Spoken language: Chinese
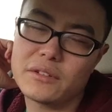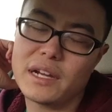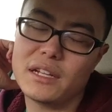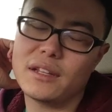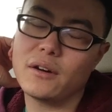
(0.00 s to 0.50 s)
脱
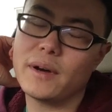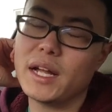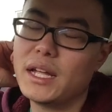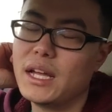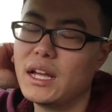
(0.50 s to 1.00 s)
维亚、立陶宛，
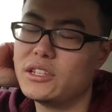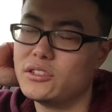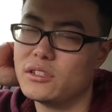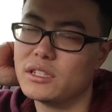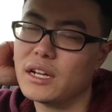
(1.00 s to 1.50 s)

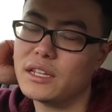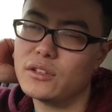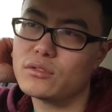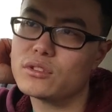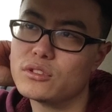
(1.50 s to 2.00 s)
其实当
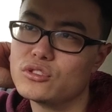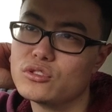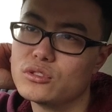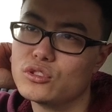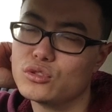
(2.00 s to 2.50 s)
年都
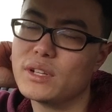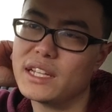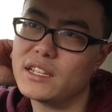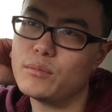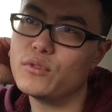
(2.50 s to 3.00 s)
是苏
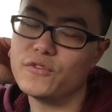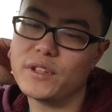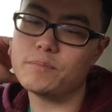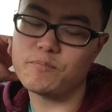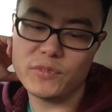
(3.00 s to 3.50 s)
联的一部
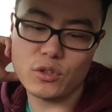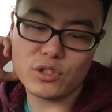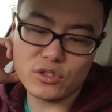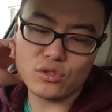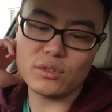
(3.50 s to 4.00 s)
分。都
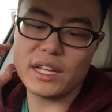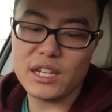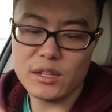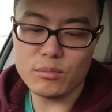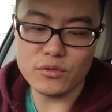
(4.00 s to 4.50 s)
是苏联
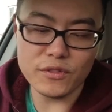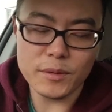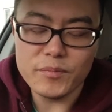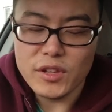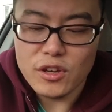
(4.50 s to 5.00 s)
的一部
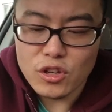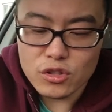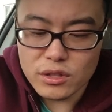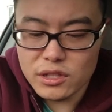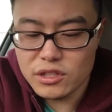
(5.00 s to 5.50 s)
分，
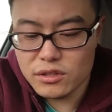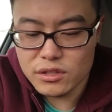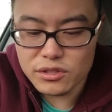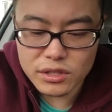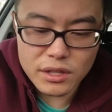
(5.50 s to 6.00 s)
所以正
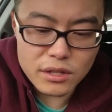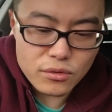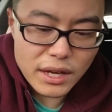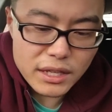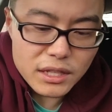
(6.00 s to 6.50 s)
是这个
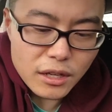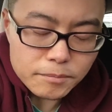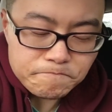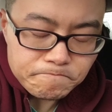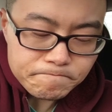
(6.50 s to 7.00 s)
原因
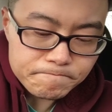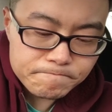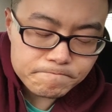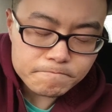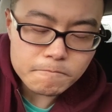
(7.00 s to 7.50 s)
呢，
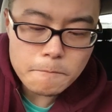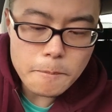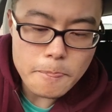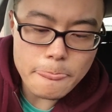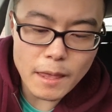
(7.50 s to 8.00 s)

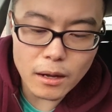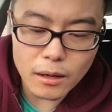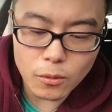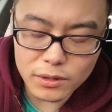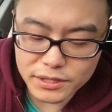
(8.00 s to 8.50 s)

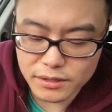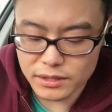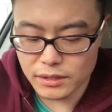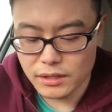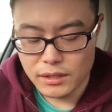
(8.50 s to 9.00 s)
呃，我相
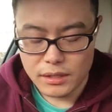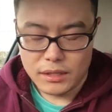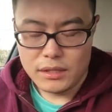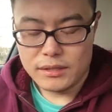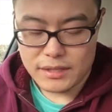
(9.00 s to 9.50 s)
信，
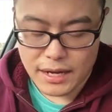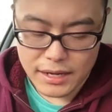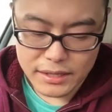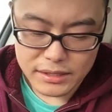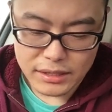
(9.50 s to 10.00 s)

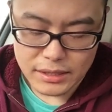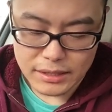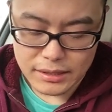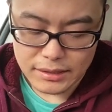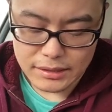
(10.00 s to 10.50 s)
在这
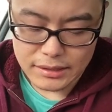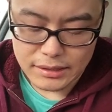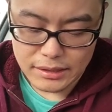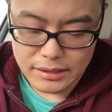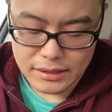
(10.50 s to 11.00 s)
个
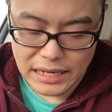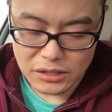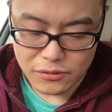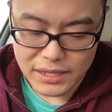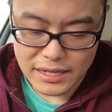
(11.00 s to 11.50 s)
呃
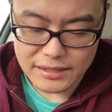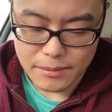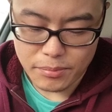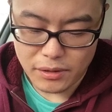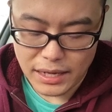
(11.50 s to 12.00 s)
拉脱维亚、
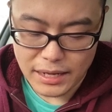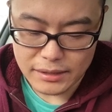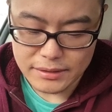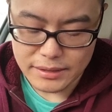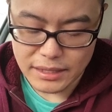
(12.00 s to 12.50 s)
在波
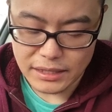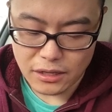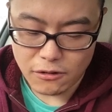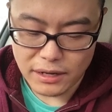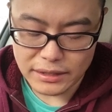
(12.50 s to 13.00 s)
兰、在立
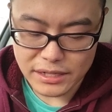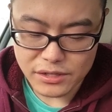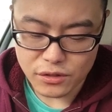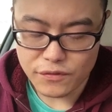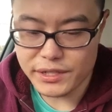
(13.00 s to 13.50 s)
陶宛，它
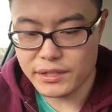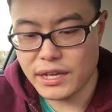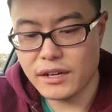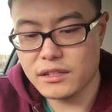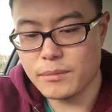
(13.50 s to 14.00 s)
是有非常
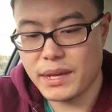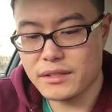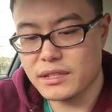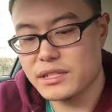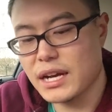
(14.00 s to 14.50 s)
严格的
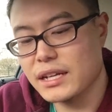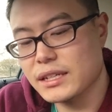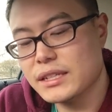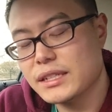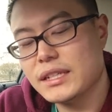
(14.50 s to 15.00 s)
边境检查的。